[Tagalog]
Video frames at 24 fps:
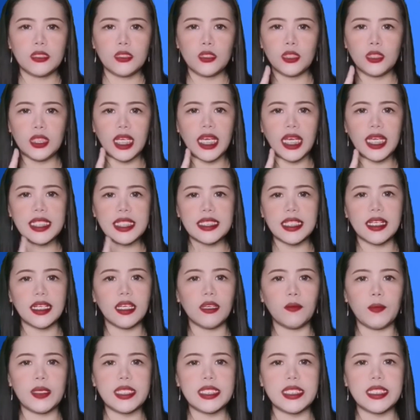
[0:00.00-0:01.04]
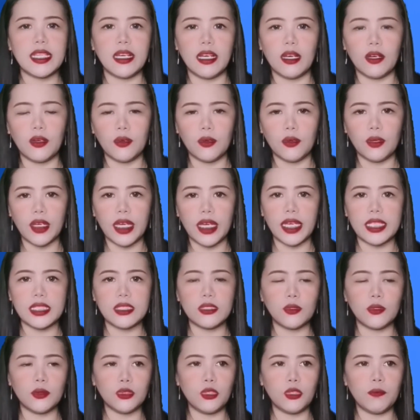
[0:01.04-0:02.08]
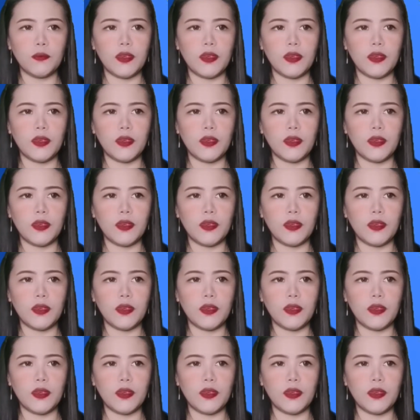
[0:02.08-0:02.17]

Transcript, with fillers: So, naka-isang request lang ako, guys, nung